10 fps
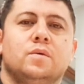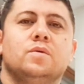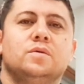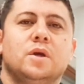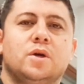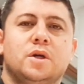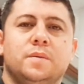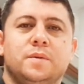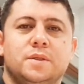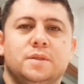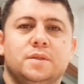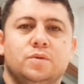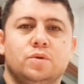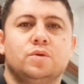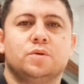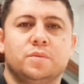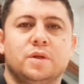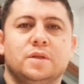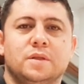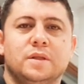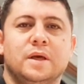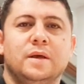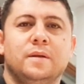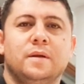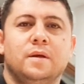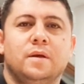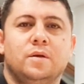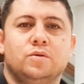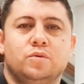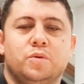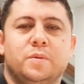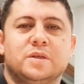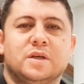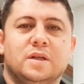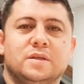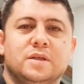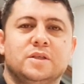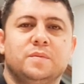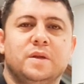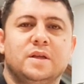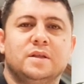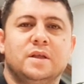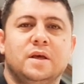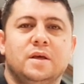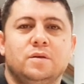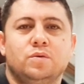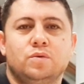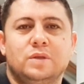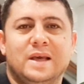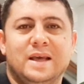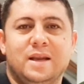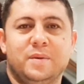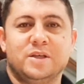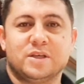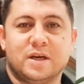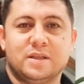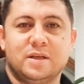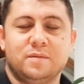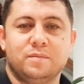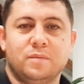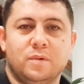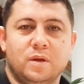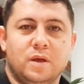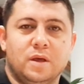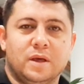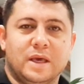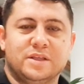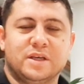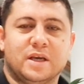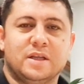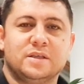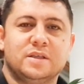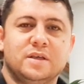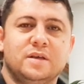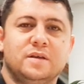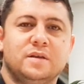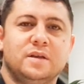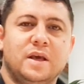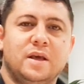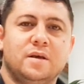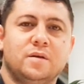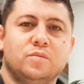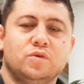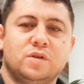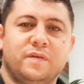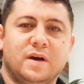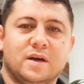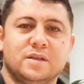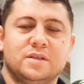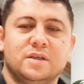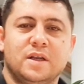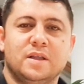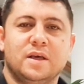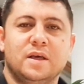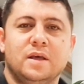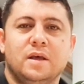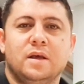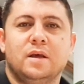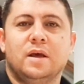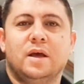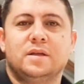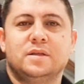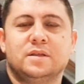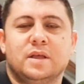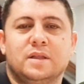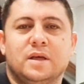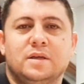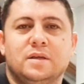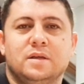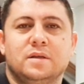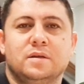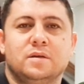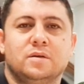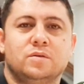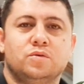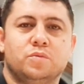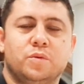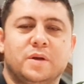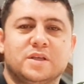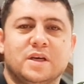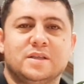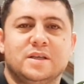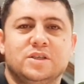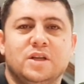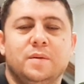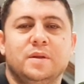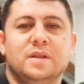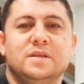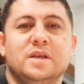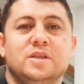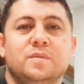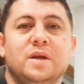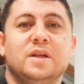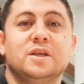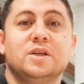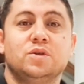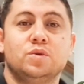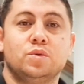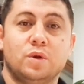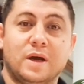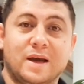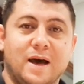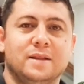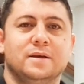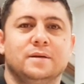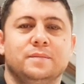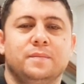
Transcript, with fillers: Kuzey Kıbrıs Türk Cumhuriyeti'nde Cumhurbaşkanlığı seçimlerinde %55 katılım gerçekleşti. Ne e, Mustafa Akıncı ne de Ersin Tatar e, Cumhurbaşkanı seçilebildi. Seçimler ikinci tura kaldı.